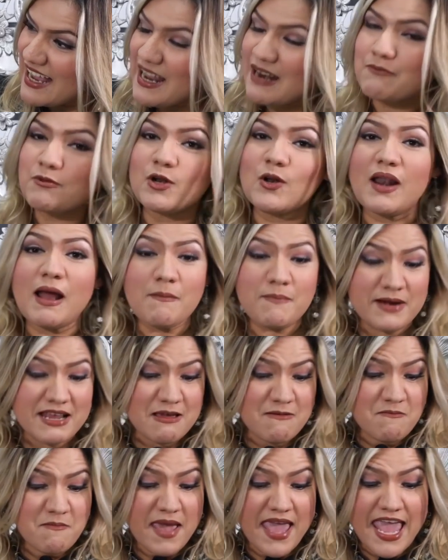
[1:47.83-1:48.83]
la
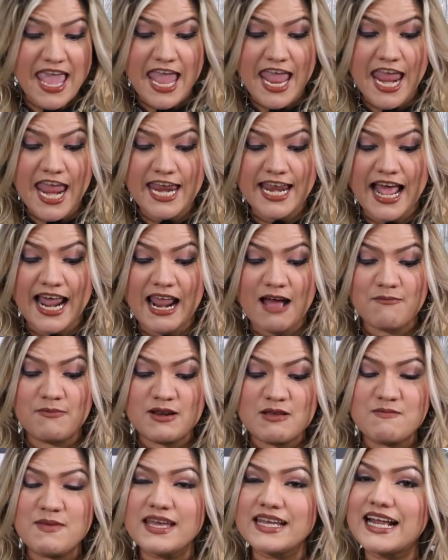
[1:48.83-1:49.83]
primera, la
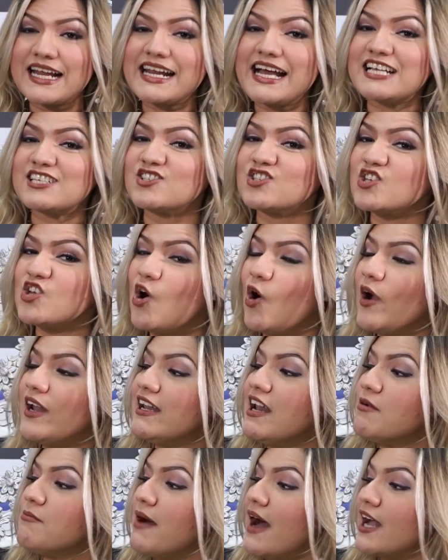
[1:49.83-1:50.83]
primera nació en
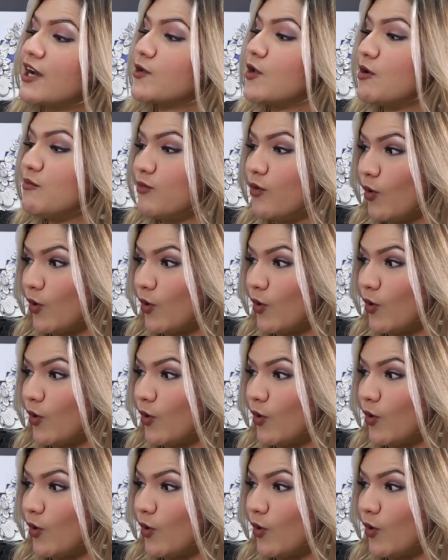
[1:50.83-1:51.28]
el barrio El